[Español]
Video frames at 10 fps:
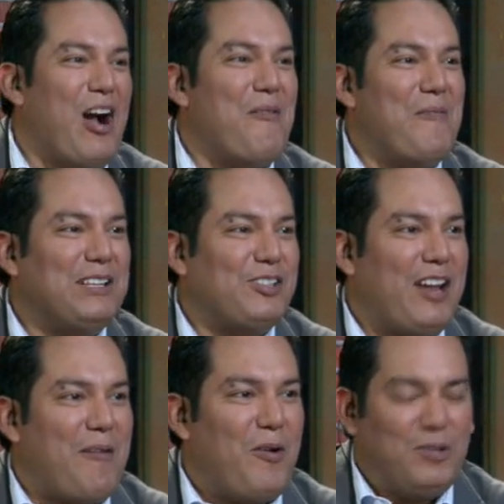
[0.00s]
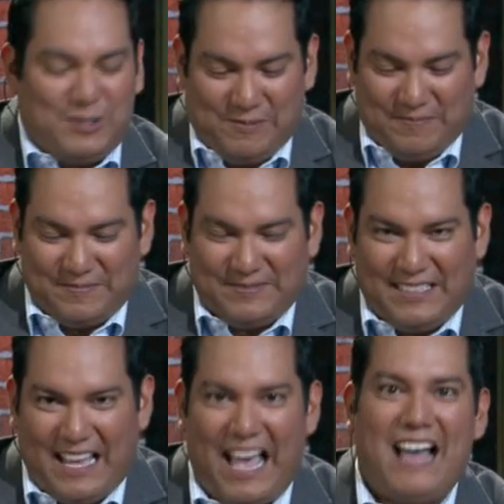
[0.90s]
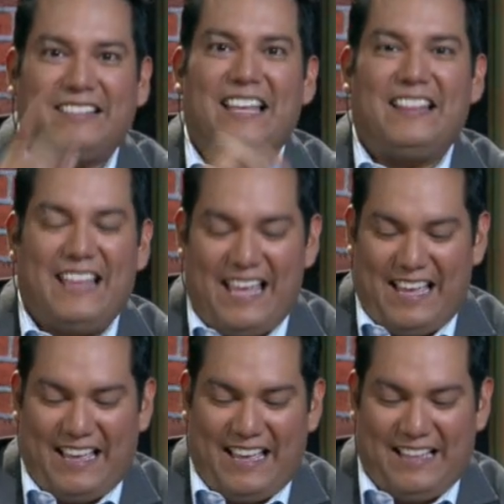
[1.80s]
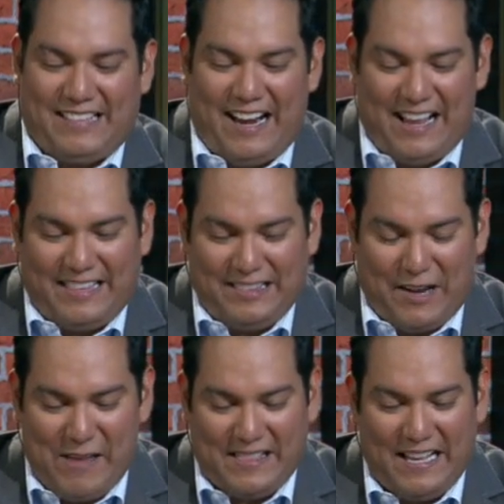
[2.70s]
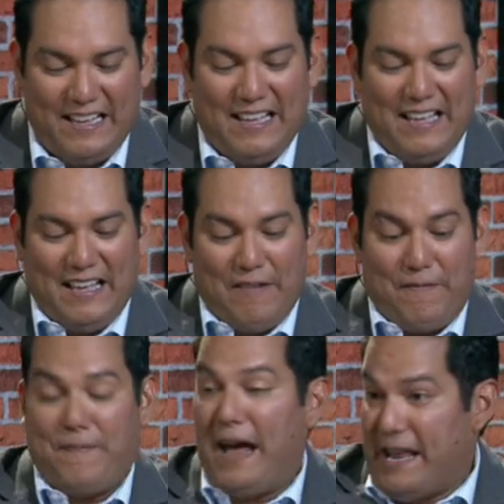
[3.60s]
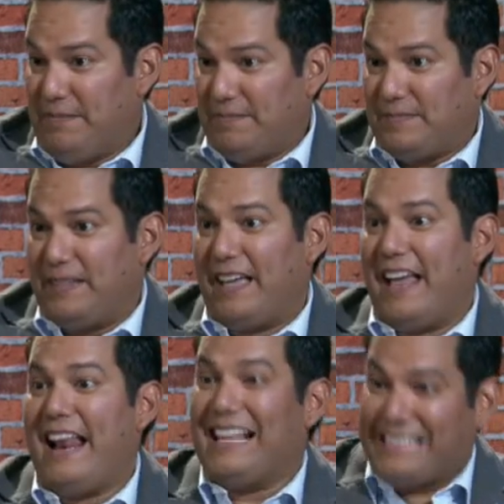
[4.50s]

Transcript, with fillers: Como mencionamos antes de entrar en esta entrevista, Pari, eres la